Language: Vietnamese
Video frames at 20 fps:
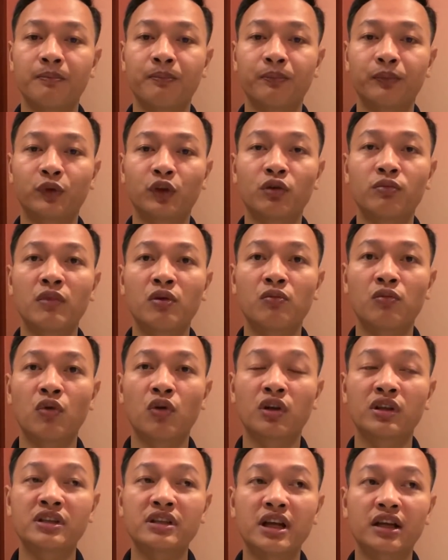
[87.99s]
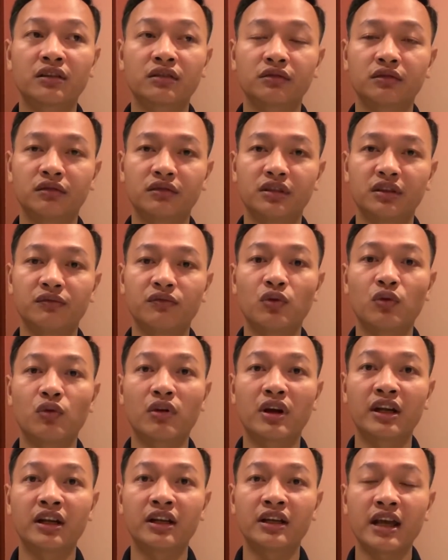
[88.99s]
Quyền nói anh vẫn phải lẩn
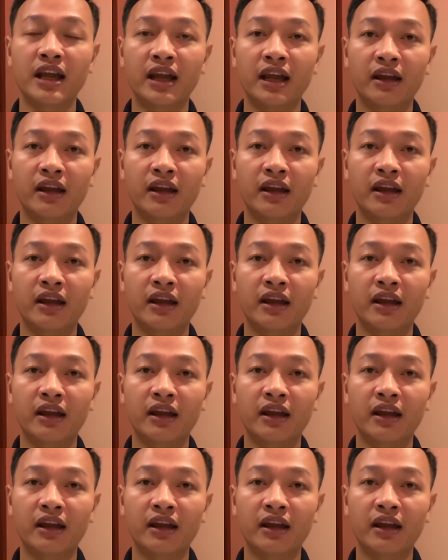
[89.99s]
trốn,